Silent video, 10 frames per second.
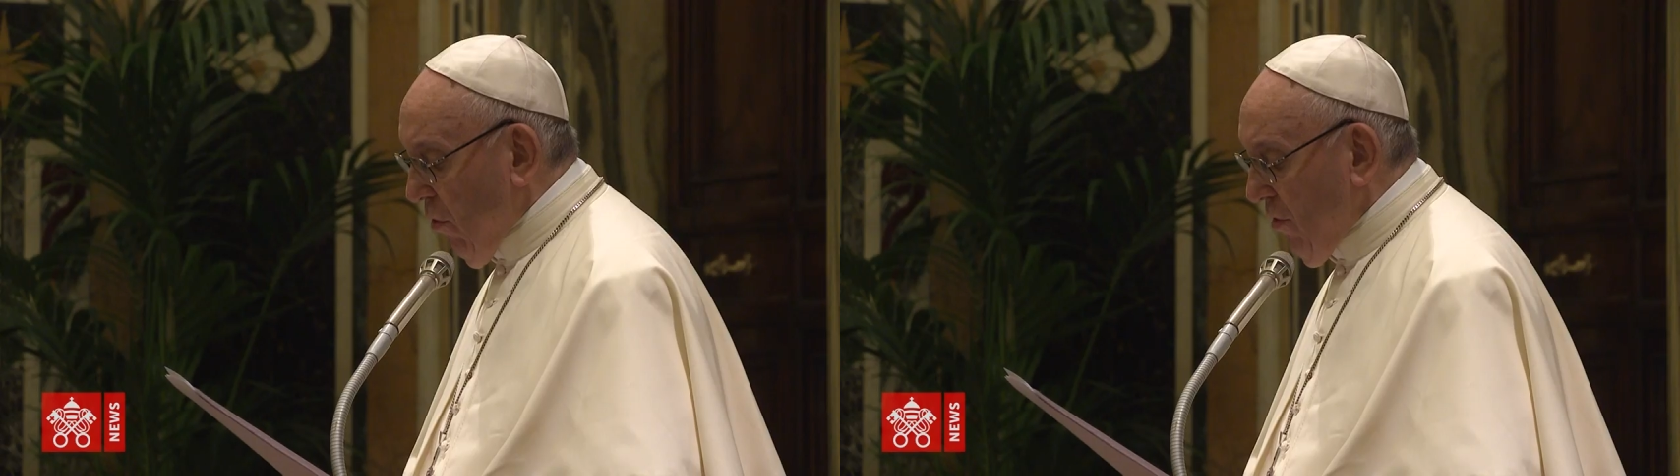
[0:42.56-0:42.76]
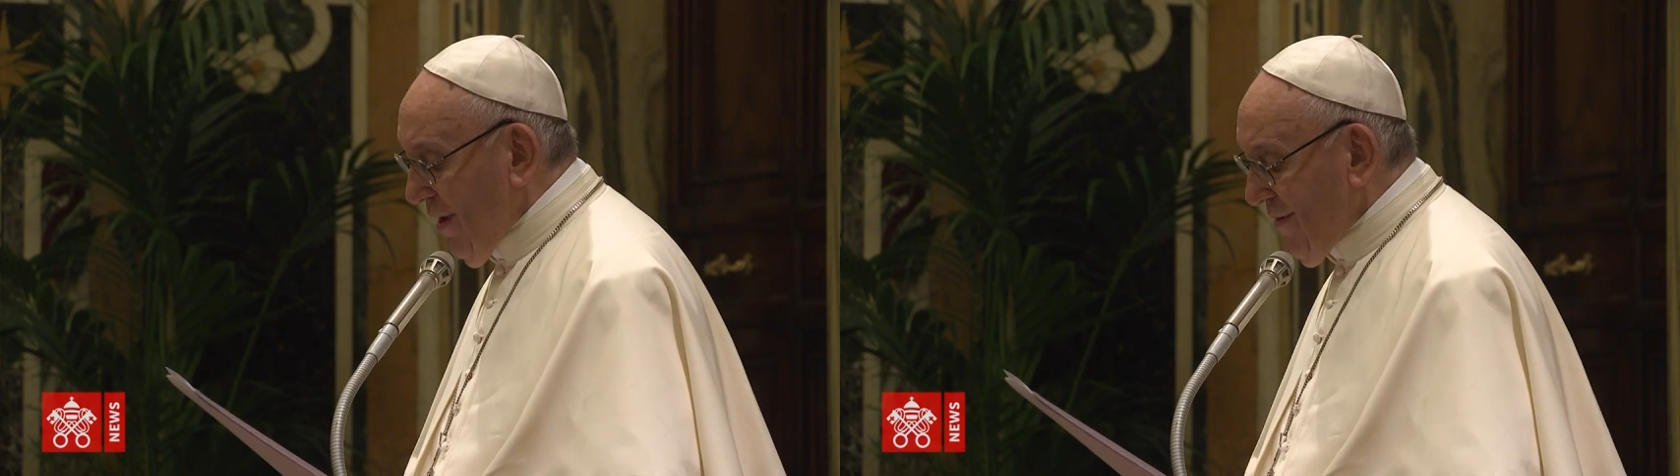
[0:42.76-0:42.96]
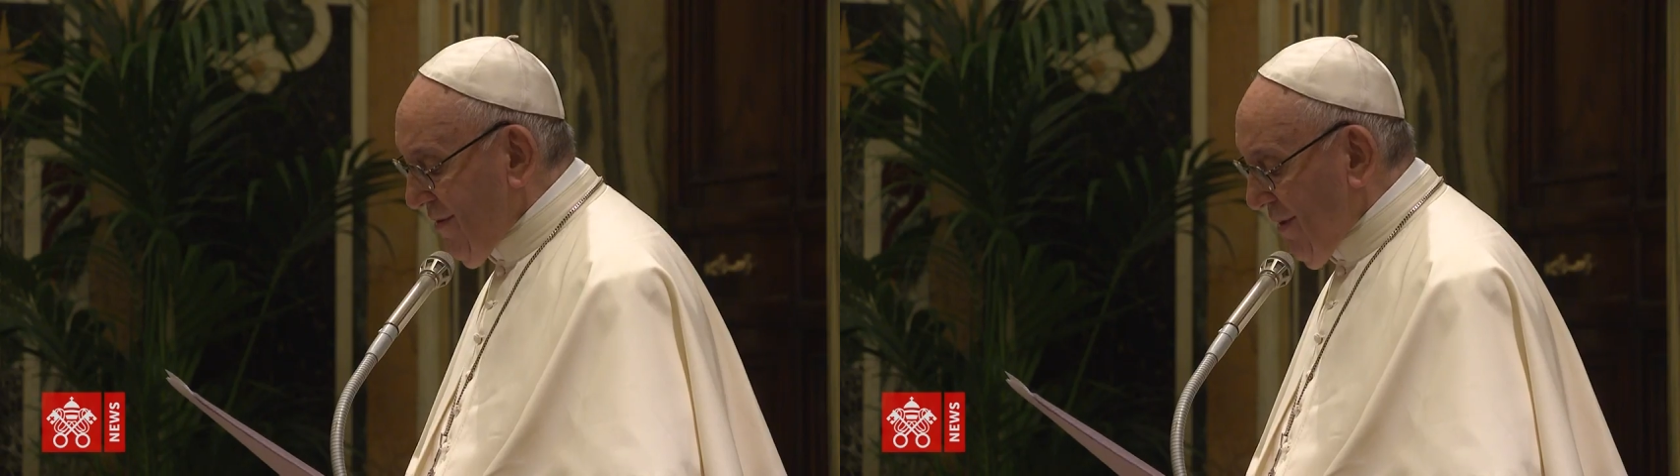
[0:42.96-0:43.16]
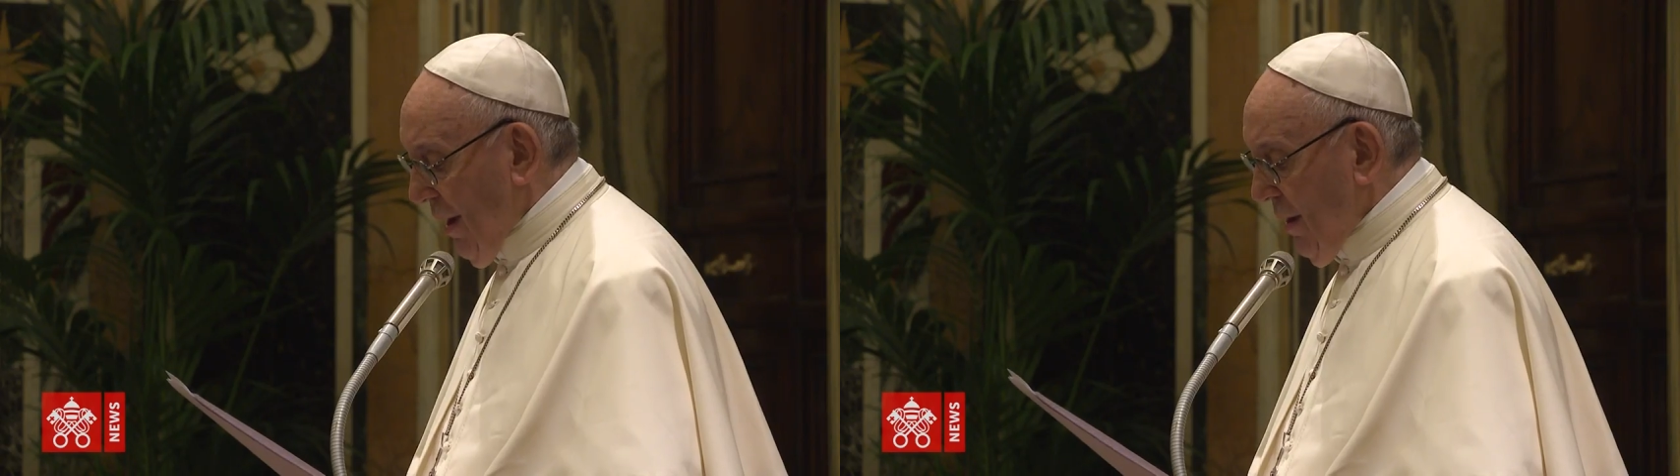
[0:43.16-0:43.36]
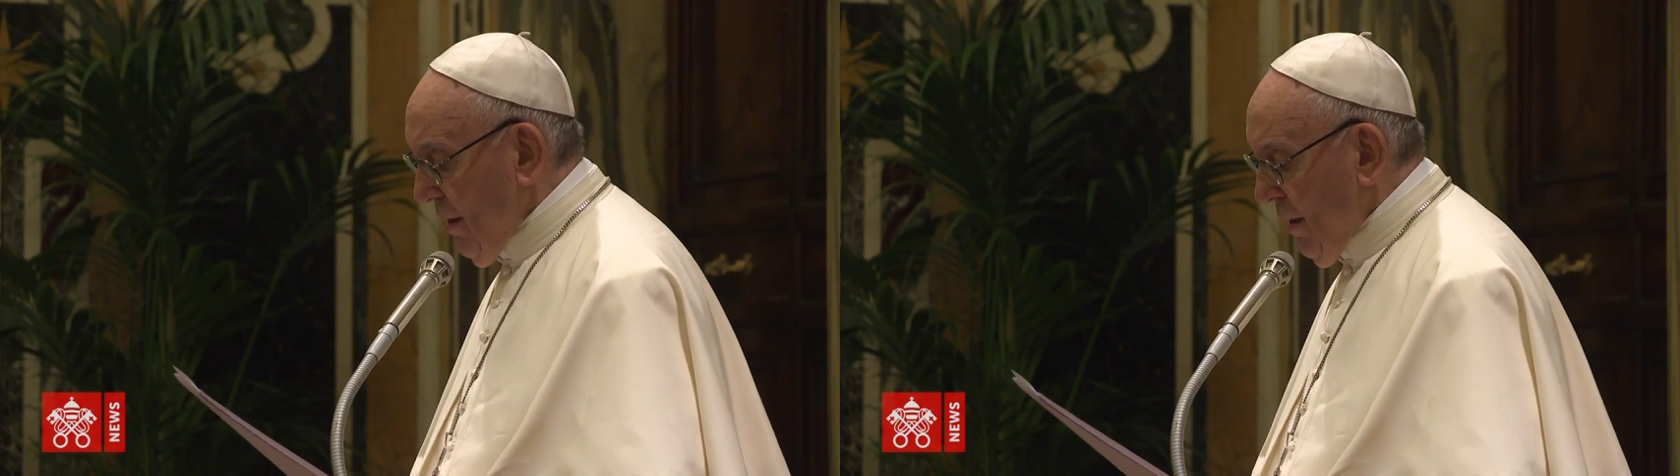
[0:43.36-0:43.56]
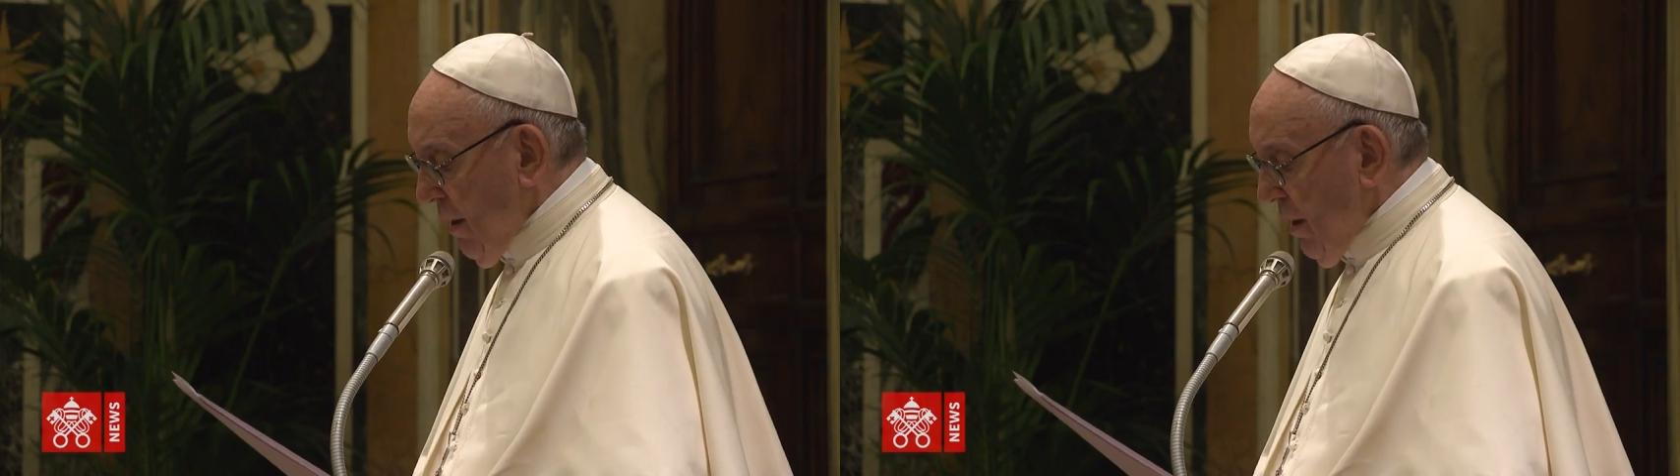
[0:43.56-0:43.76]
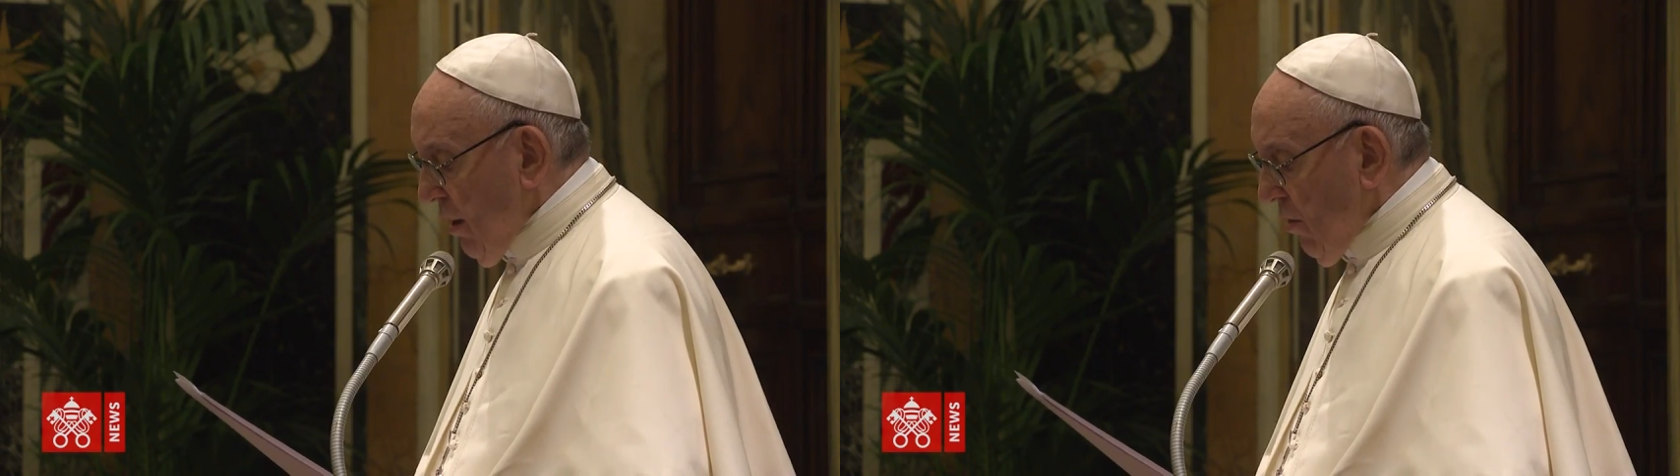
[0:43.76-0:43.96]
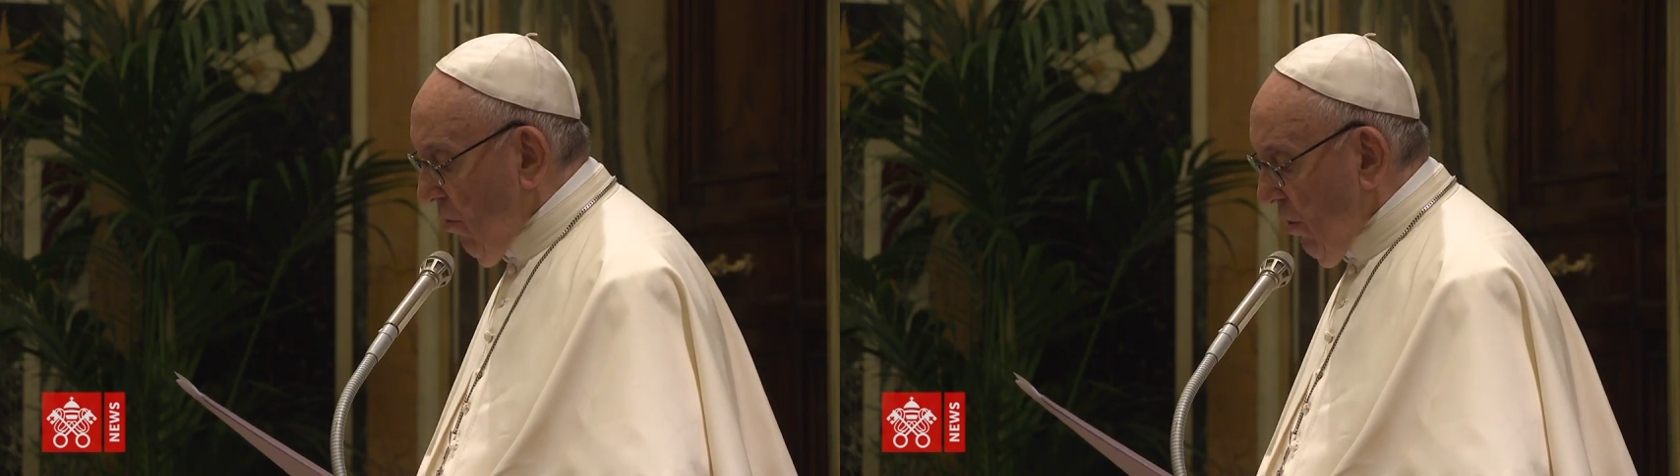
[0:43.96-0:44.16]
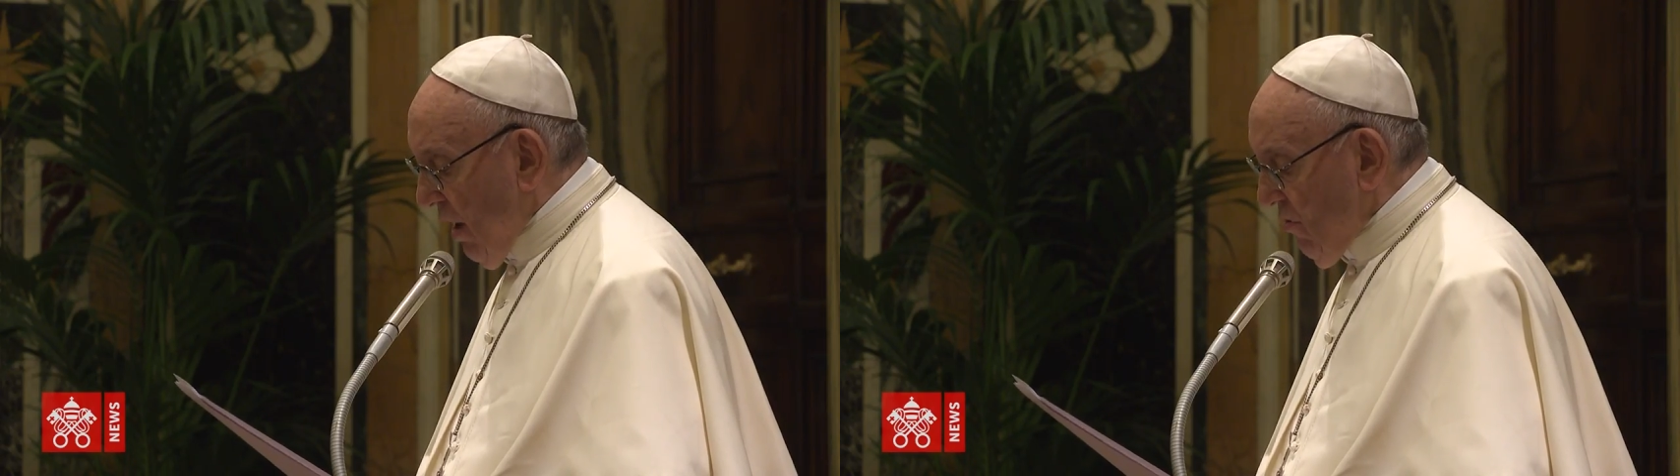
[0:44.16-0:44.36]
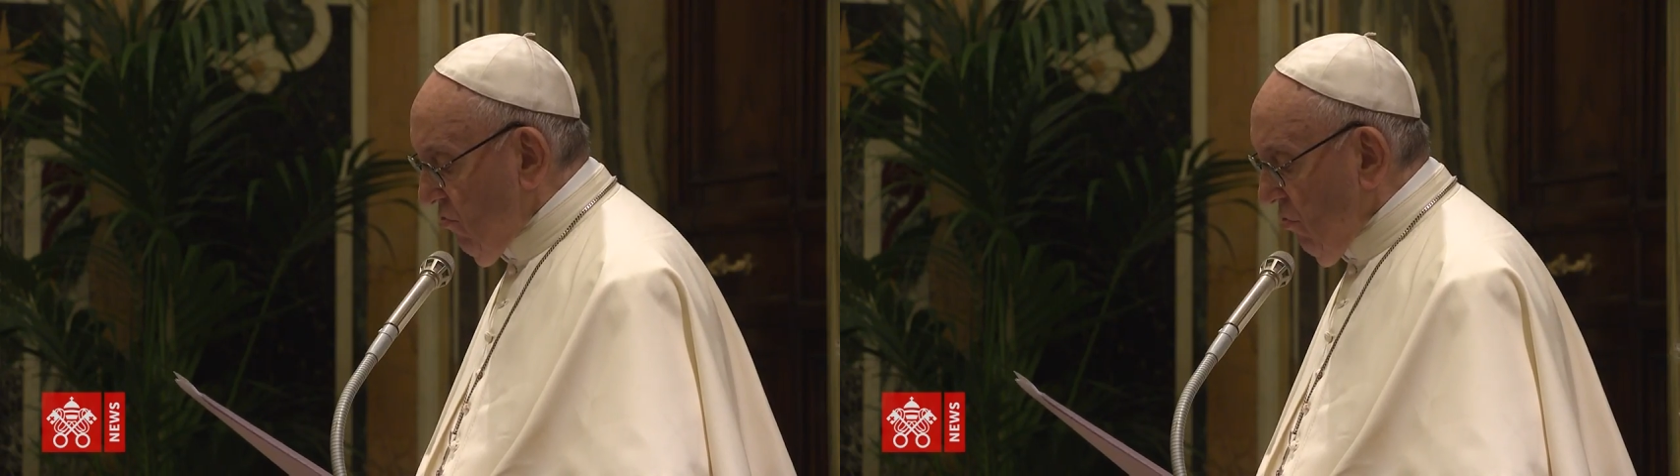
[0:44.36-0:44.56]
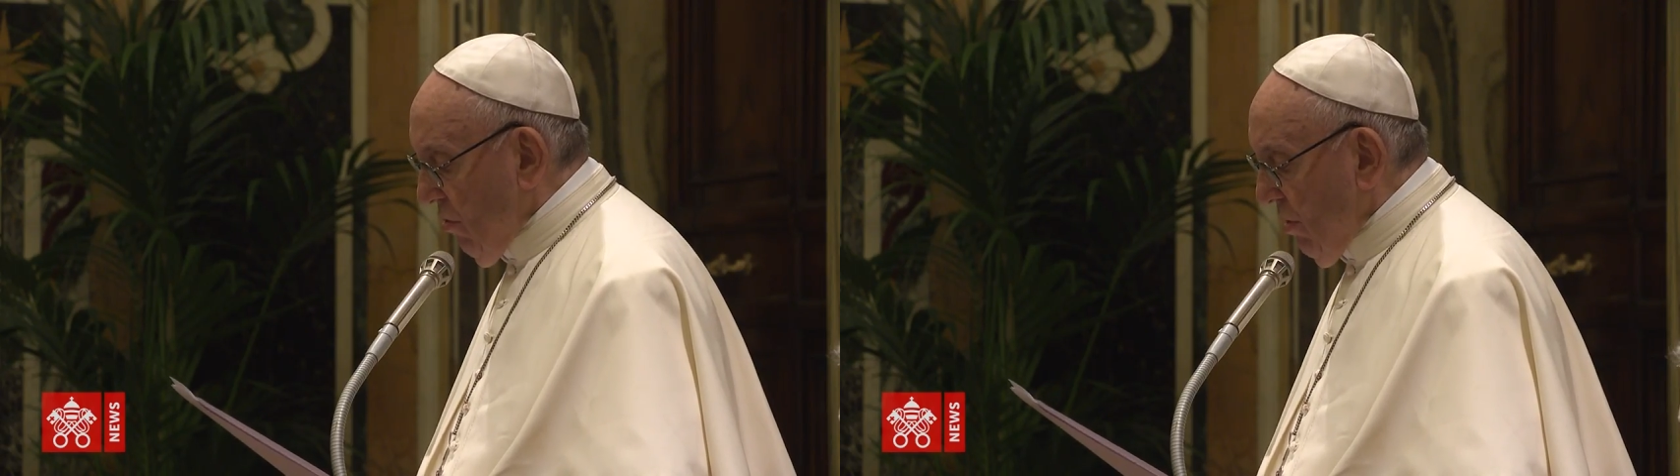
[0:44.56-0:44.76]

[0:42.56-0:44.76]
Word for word: onestà, coraggio